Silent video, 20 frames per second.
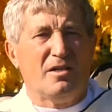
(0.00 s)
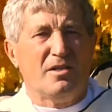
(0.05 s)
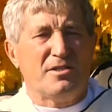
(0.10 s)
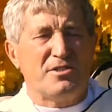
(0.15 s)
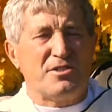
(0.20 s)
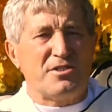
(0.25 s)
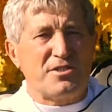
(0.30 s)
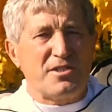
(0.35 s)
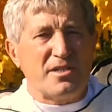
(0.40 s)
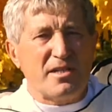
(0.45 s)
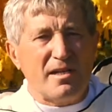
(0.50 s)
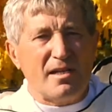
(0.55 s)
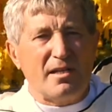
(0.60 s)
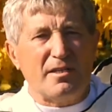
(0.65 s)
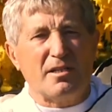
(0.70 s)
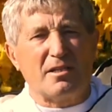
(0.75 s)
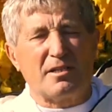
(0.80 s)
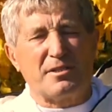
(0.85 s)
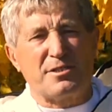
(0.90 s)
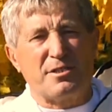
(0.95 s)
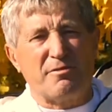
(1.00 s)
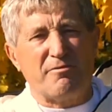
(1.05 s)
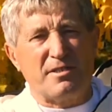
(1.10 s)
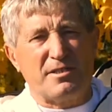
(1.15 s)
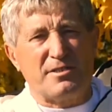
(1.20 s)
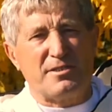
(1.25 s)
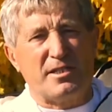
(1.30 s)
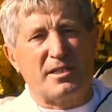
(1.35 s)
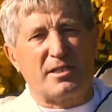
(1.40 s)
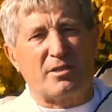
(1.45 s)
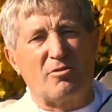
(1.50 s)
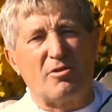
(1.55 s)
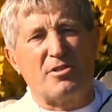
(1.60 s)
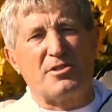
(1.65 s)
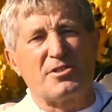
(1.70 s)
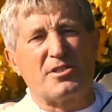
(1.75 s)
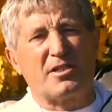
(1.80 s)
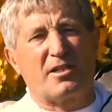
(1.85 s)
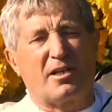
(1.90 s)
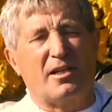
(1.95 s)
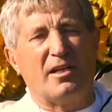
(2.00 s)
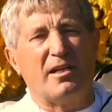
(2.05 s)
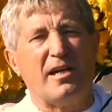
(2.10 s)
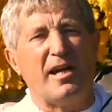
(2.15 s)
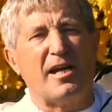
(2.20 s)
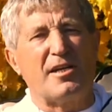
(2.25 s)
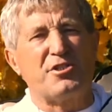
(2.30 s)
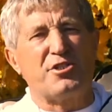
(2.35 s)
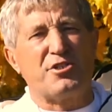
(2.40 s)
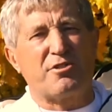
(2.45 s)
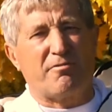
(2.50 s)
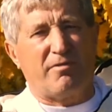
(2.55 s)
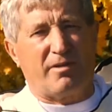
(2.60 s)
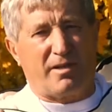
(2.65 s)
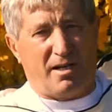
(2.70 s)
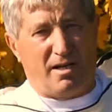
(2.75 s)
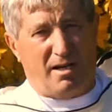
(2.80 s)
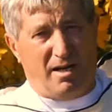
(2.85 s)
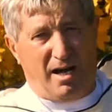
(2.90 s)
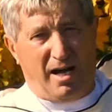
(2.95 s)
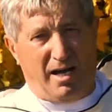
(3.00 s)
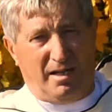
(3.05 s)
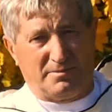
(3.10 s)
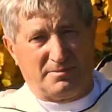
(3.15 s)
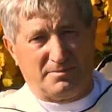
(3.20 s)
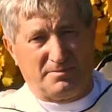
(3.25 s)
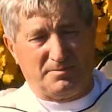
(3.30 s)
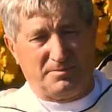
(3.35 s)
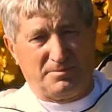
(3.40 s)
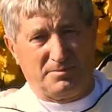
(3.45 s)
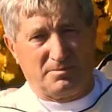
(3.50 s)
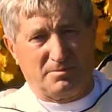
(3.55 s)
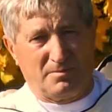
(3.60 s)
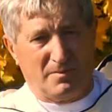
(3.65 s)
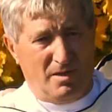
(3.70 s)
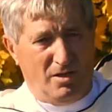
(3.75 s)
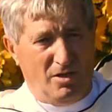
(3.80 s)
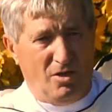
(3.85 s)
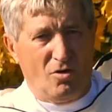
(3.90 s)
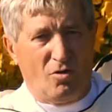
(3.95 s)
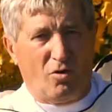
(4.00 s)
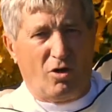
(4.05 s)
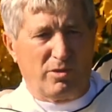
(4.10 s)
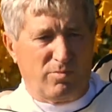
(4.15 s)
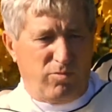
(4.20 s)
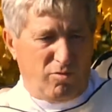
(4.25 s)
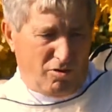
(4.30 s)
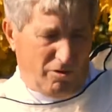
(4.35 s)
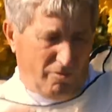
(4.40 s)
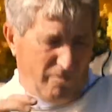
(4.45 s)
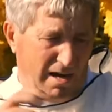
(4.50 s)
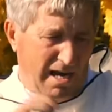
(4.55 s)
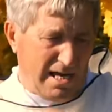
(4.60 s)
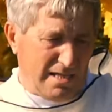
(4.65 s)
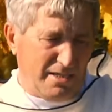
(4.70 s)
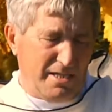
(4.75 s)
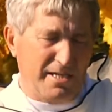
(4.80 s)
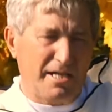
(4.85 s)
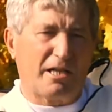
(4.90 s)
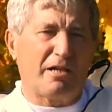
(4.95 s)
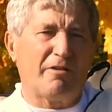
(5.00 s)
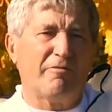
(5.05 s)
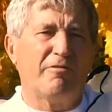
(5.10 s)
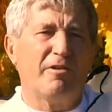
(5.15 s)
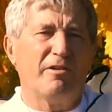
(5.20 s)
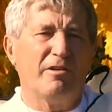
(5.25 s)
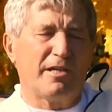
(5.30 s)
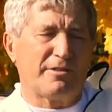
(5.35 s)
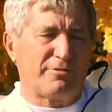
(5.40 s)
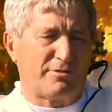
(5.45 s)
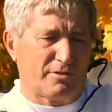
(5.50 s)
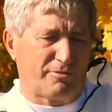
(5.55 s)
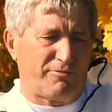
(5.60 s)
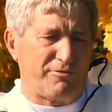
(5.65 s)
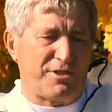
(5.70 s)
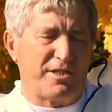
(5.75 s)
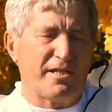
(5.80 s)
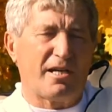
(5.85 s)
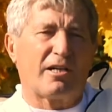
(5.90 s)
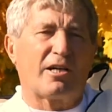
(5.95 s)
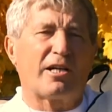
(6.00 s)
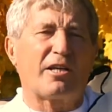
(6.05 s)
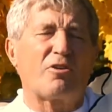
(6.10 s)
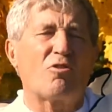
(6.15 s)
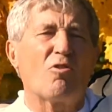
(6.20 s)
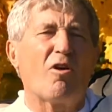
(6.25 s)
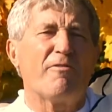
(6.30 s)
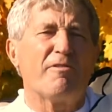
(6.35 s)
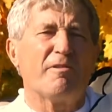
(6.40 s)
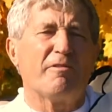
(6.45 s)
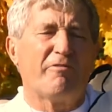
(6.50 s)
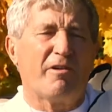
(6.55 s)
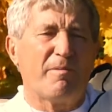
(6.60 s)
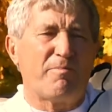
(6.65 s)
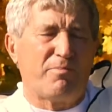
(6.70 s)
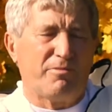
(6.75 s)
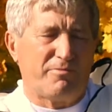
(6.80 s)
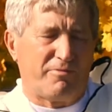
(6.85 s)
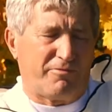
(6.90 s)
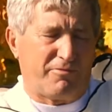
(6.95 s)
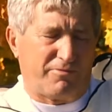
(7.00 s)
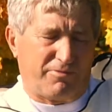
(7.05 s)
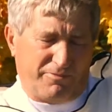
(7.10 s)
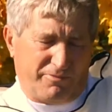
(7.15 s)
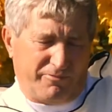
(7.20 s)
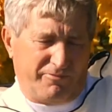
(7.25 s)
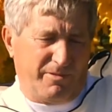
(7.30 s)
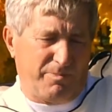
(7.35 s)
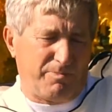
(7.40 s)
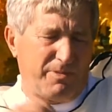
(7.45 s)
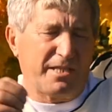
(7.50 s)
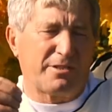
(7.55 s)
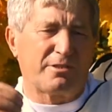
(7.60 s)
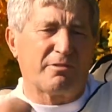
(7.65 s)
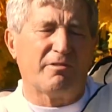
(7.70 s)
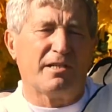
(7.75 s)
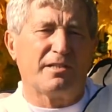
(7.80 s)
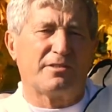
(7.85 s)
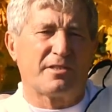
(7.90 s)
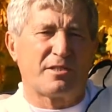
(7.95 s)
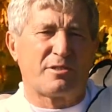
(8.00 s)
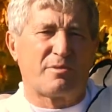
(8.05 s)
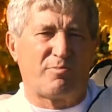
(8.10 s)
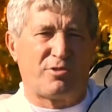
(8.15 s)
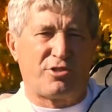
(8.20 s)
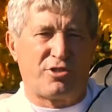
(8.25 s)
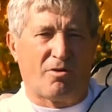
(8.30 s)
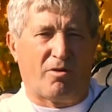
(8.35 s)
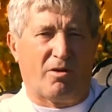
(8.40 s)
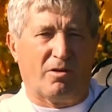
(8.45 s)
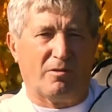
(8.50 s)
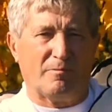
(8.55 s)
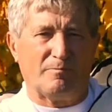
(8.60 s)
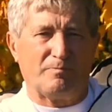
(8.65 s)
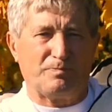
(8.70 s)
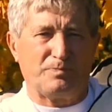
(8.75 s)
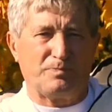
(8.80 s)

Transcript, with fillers: сильно активизируется клещ вора Он буквально их вы, все крови выпитывает из пчел.